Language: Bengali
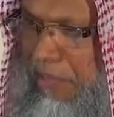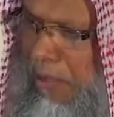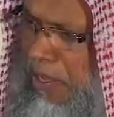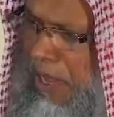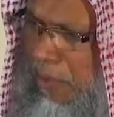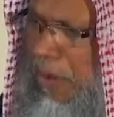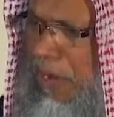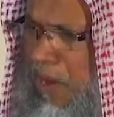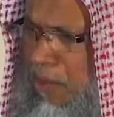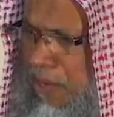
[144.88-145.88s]
মুখের
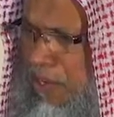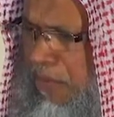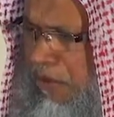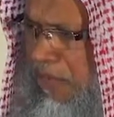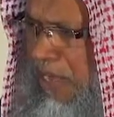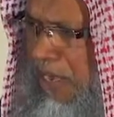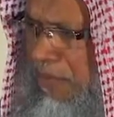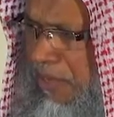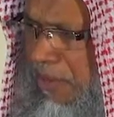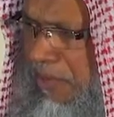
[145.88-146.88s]
আমলের কারণে বেশি মানুষ জাহান
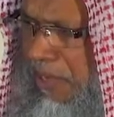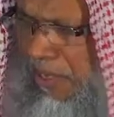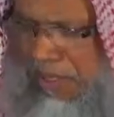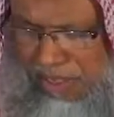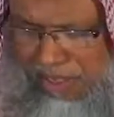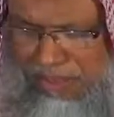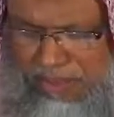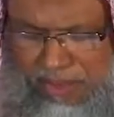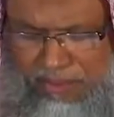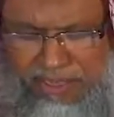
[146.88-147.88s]
নামে আল্লাহ
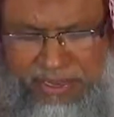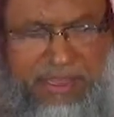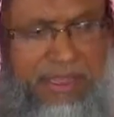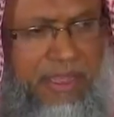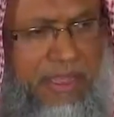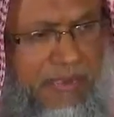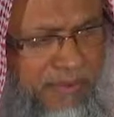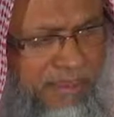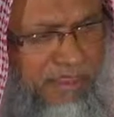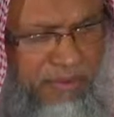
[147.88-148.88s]
তালা আমাদেরকে
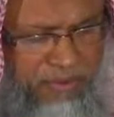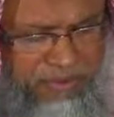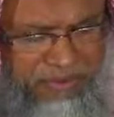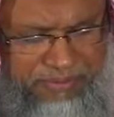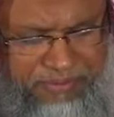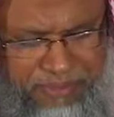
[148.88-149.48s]
হেফাজত করুন